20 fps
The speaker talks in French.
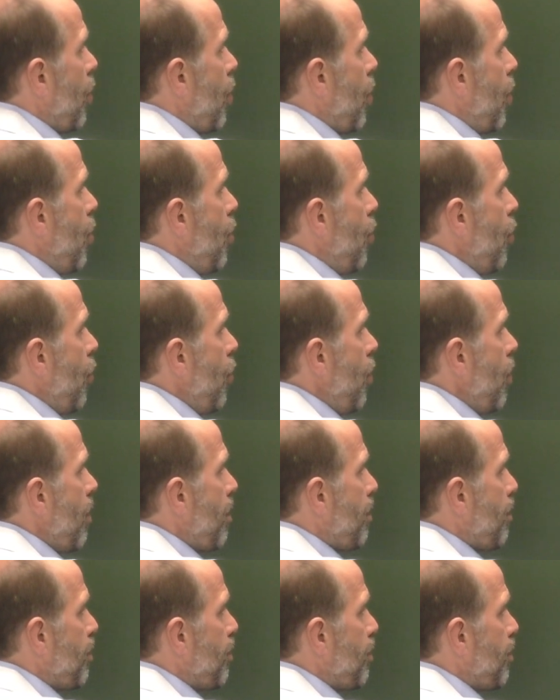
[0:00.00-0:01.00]

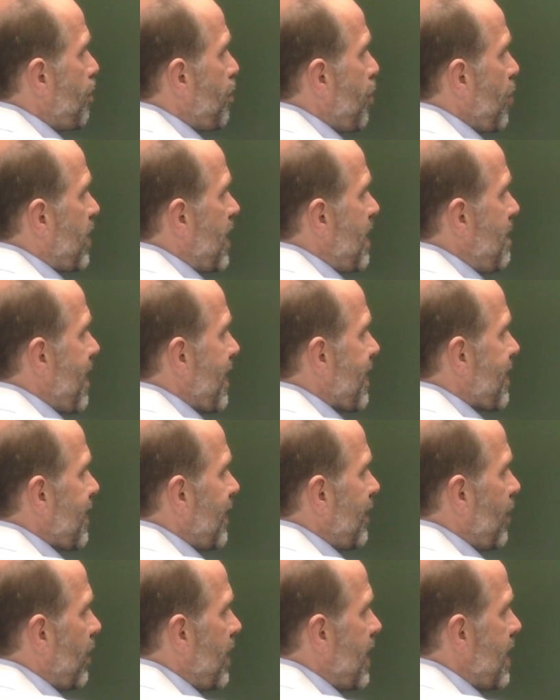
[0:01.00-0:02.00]
le petit bassin
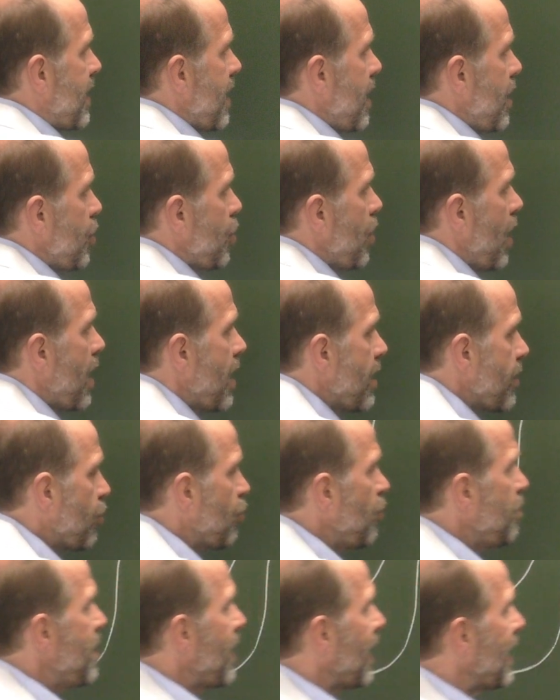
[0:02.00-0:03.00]
dans l'étage
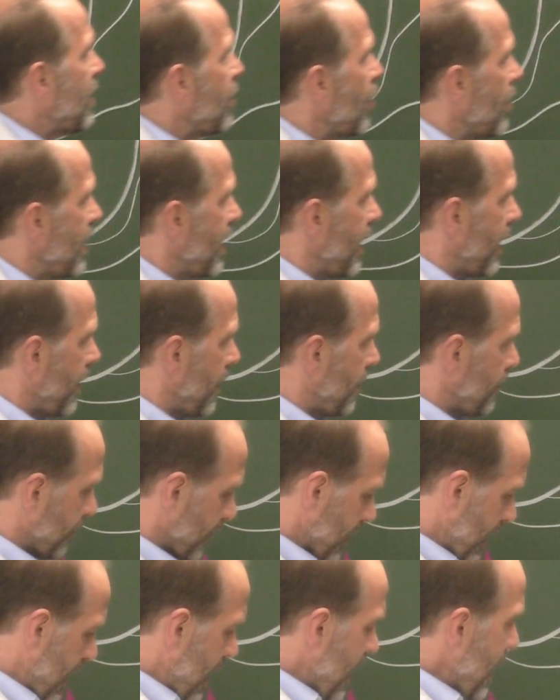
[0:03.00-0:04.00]
sous-péritonéal.
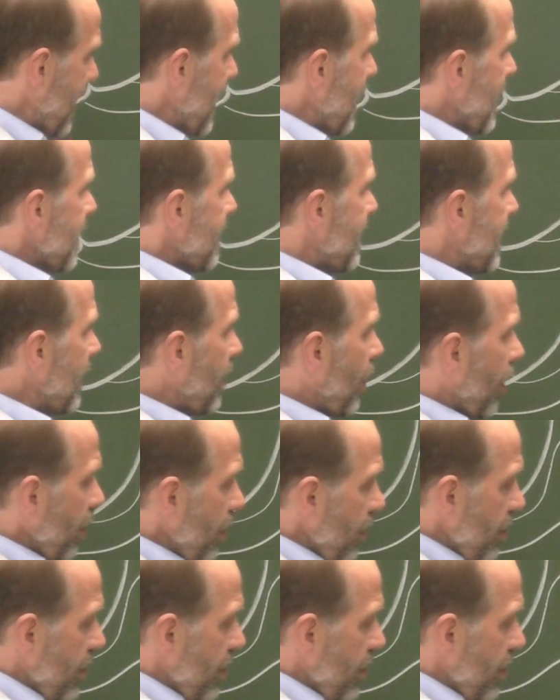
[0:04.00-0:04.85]
Ces grands